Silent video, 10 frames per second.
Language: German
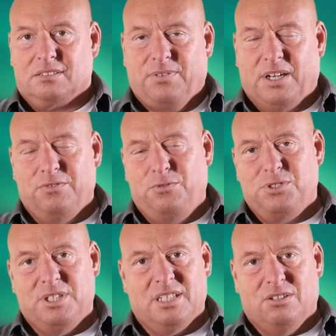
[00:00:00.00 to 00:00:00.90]

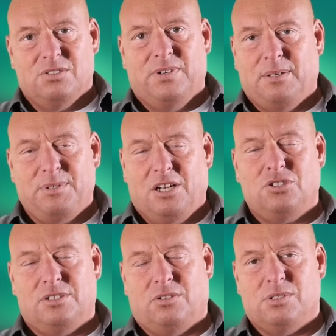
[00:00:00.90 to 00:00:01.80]
Quantenphysiker und so weiter, haben die alle
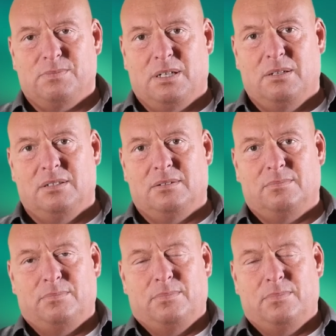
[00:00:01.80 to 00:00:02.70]
schon tausendmal
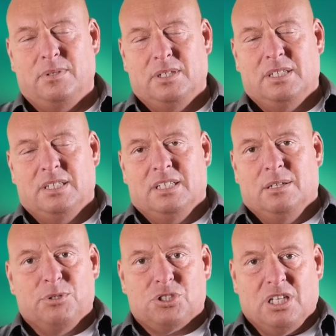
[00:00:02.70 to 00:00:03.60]
äh,
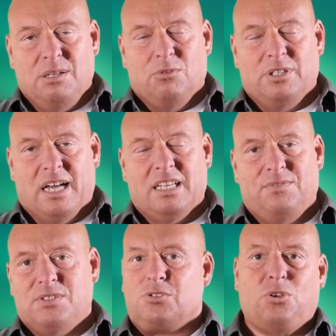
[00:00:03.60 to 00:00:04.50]
beschrieben und
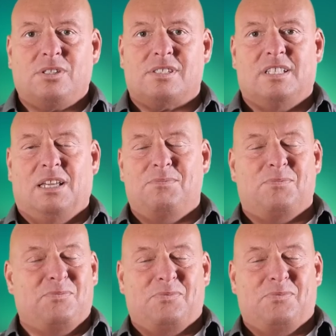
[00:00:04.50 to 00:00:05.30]
nachgewiesen. Und trotzdem